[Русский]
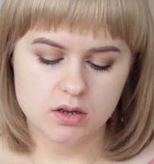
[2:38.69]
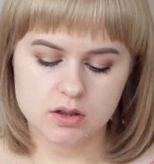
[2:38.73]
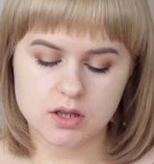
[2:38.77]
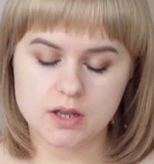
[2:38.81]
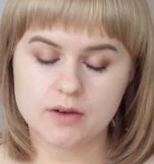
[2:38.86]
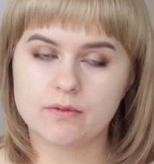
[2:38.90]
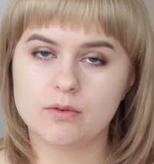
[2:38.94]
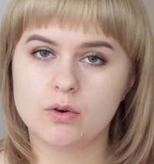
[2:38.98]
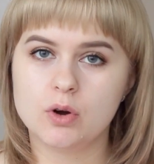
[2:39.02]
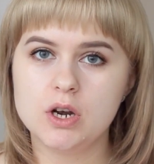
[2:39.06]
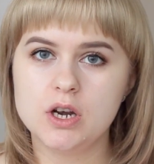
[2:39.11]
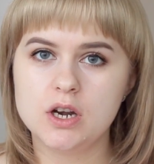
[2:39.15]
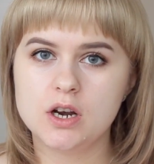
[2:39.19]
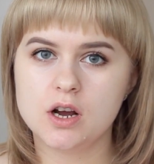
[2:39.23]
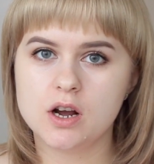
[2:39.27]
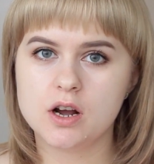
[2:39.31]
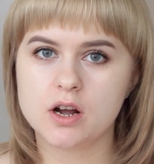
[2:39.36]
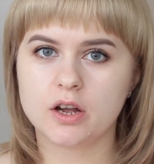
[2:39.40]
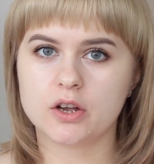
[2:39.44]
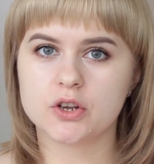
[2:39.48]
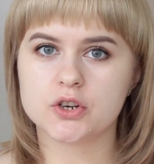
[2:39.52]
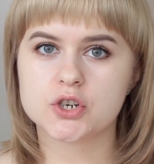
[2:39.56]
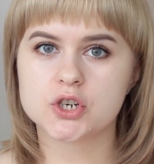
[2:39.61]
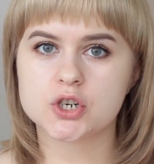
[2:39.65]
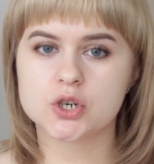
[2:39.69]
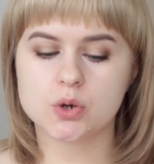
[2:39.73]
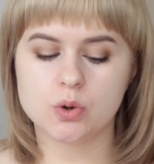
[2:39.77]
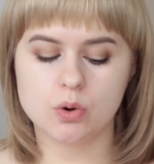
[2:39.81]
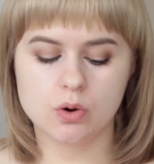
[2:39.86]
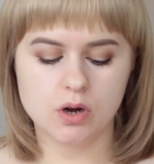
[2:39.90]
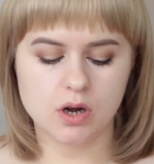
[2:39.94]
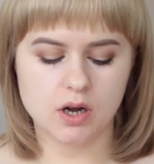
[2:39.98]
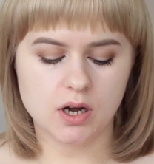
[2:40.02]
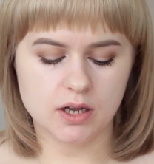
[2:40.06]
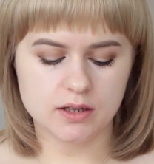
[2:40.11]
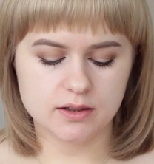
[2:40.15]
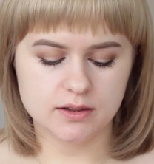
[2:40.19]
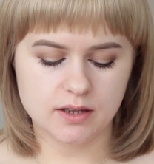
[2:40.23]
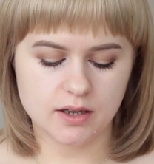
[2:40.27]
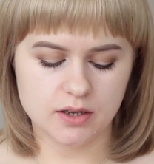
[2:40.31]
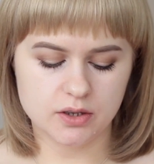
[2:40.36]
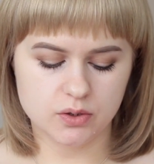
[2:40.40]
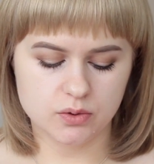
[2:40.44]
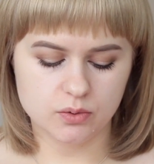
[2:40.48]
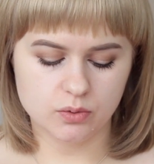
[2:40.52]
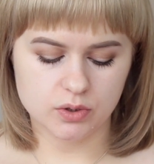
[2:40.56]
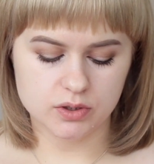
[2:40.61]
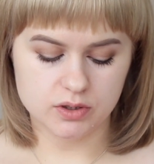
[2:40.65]
довольно хорошо
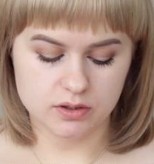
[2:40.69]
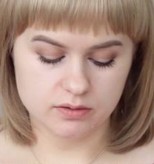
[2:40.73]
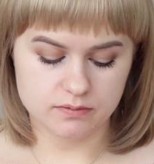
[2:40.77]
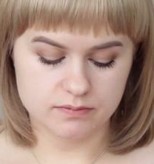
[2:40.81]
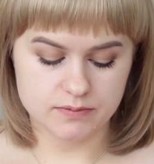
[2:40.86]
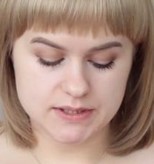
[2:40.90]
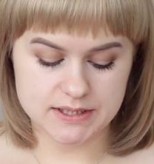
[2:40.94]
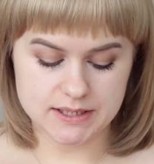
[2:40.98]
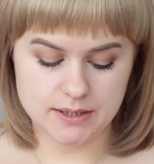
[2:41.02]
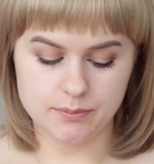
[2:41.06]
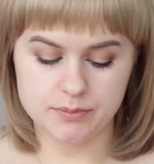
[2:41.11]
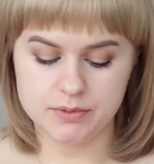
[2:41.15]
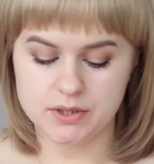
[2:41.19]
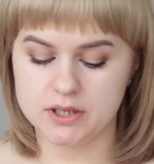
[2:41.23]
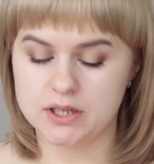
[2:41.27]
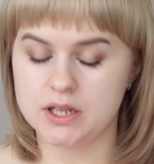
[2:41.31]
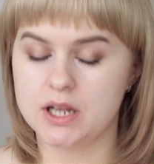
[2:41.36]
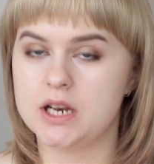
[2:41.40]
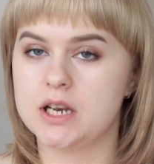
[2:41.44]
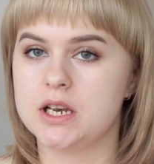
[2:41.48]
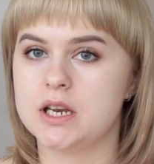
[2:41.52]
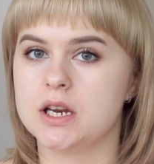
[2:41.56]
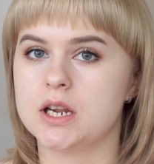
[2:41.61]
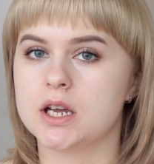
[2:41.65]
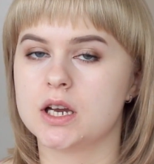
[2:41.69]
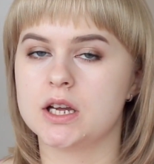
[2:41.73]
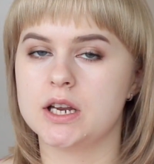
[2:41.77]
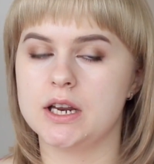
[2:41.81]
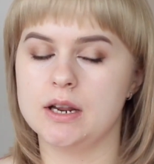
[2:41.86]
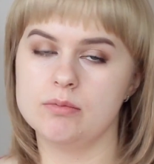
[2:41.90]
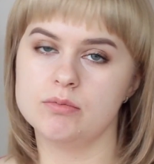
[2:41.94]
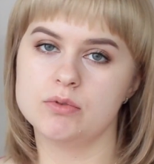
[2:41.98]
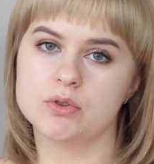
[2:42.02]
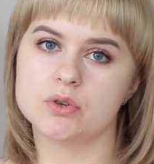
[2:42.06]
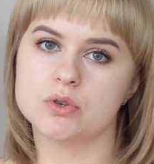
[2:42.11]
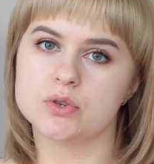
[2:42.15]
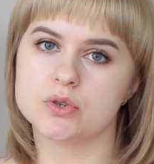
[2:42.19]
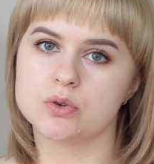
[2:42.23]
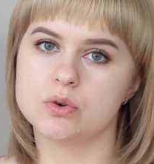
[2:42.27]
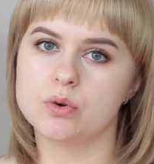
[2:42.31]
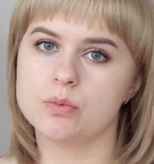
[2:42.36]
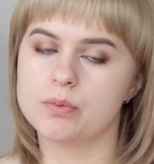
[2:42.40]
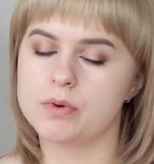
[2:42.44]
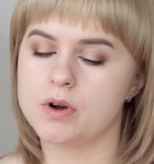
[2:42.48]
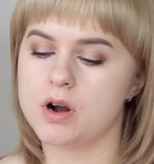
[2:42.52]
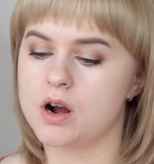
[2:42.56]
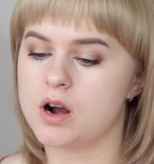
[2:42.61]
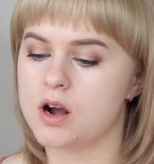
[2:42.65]
отдает сам тональный крем, то есть
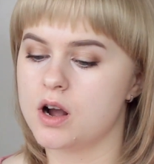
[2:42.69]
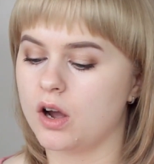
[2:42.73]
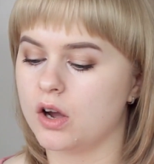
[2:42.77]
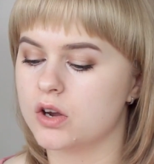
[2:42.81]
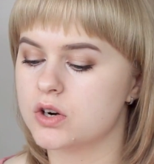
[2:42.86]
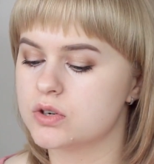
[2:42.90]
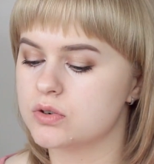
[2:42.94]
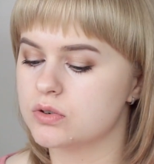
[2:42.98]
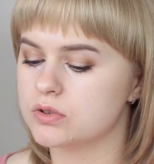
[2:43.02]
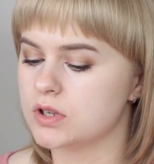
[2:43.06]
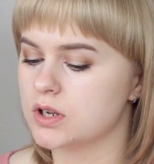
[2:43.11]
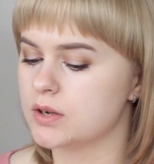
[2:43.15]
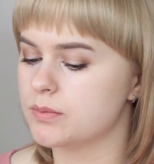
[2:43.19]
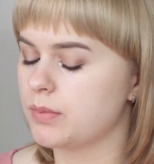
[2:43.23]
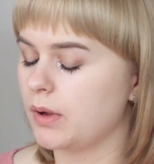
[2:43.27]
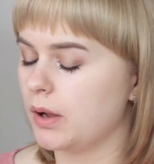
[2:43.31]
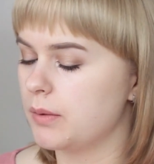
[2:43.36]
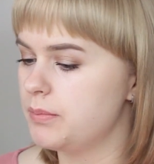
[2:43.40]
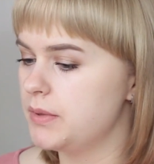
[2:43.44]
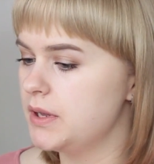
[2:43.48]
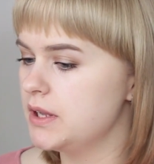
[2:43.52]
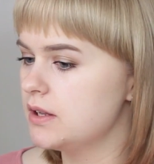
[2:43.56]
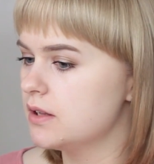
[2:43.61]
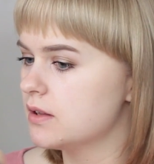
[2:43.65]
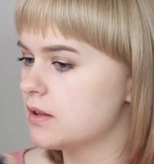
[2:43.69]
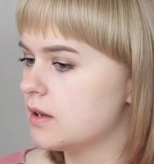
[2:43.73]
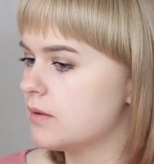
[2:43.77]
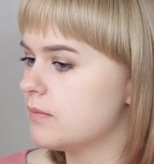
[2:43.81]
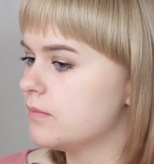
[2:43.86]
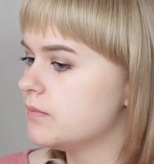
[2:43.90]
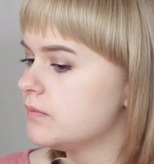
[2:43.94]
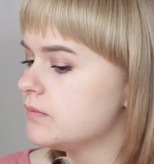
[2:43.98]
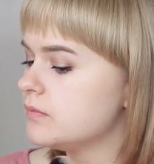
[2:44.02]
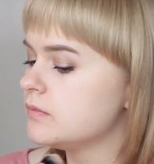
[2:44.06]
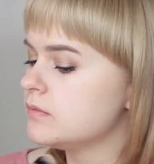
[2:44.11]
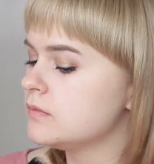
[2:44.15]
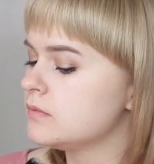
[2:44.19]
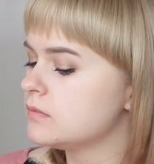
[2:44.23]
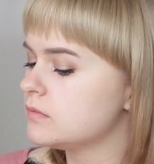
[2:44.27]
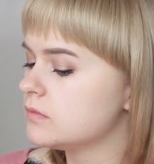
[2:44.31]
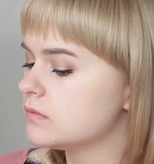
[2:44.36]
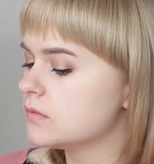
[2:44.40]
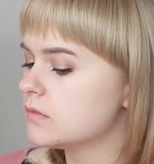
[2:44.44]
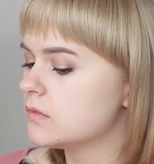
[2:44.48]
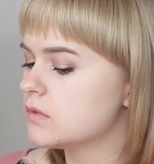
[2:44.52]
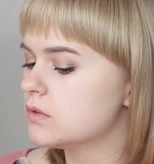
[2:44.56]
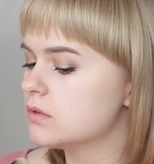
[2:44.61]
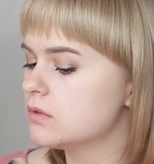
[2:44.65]
губка хорошо так пропитана.
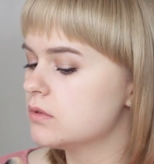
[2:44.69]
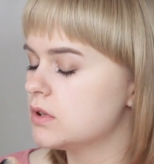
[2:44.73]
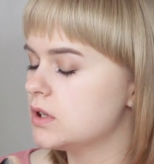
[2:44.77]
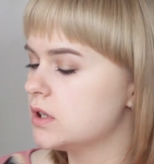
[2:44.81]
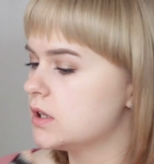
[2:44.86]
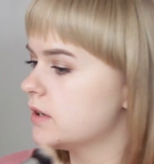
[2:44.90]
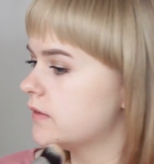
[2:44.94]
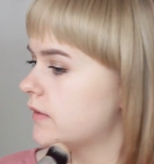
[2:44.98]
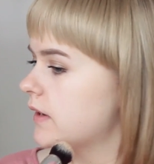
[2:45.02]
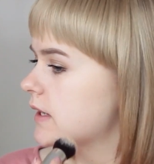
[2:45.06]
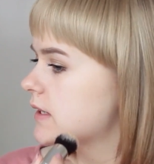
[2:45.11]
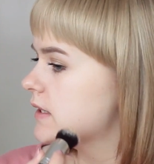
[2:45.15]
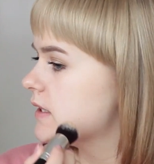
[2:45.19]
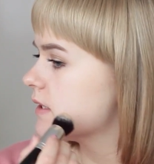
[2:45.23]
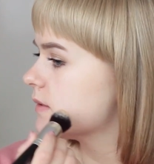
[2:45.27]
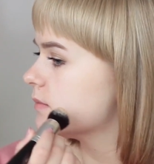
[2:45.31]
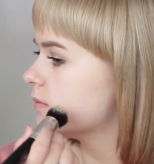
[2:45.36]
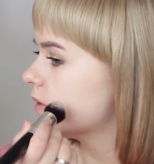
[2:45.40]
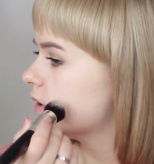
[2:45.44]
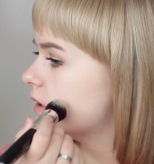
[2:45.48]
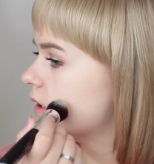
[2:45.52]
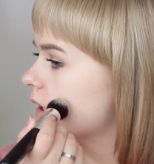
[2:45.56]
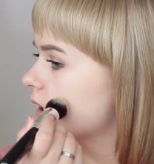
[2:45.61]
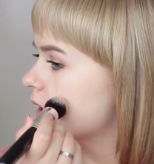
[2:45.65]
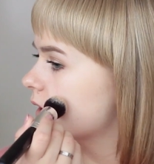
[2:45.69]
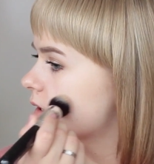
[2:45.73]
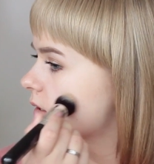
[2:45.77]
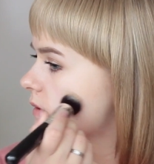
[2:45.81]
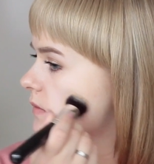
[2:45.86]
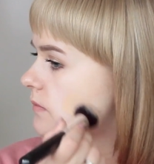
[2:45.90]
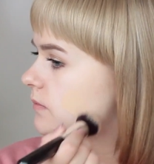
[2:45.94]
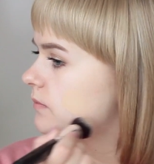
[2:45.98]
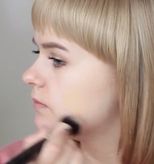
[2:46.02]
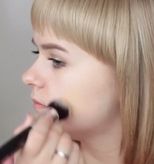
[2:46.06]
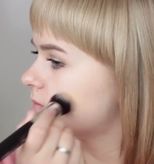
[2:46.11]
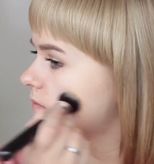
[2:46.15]
Ну и давайте смотреть.